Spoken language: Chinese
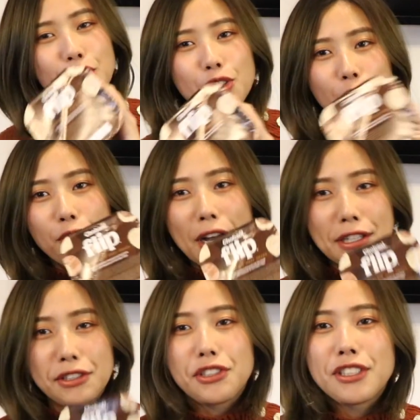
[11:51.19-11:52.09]
是 low
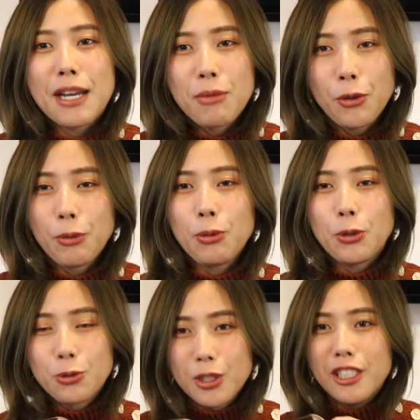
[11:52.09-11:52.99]
fat，吃起来没有那么
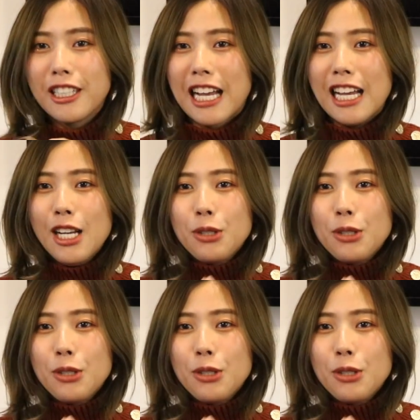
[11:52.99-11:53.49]
有罪恶感。